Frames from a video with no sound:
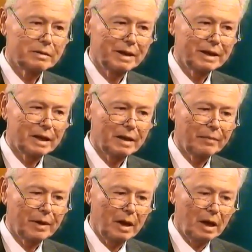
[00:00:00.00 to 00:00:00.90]
so weiter.
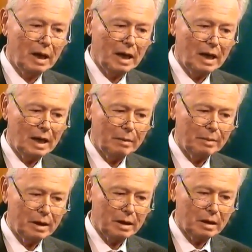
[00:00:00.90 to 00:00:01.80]

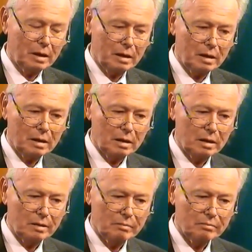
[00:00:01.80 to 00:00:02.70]
Aber äh,
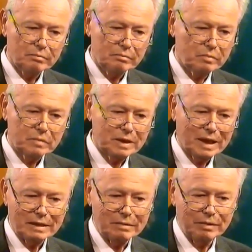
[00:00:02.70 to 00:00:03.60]

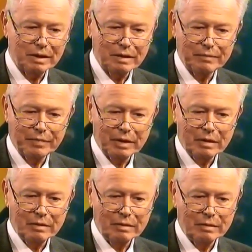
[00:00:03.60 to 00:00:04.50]
dass wir
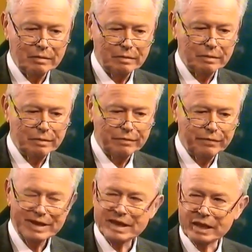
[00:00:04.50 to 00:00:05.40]
40 Jahre.
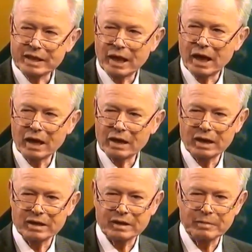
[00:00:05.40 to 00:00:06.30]
40 Jahre.
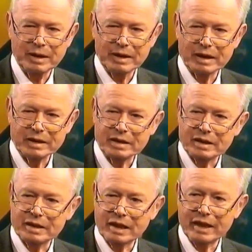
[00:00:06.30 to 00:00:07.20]
Also ich meine, das,
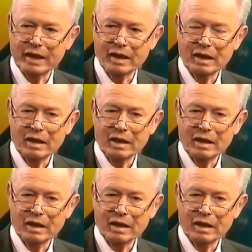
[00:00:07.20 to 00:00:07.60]
das ist eine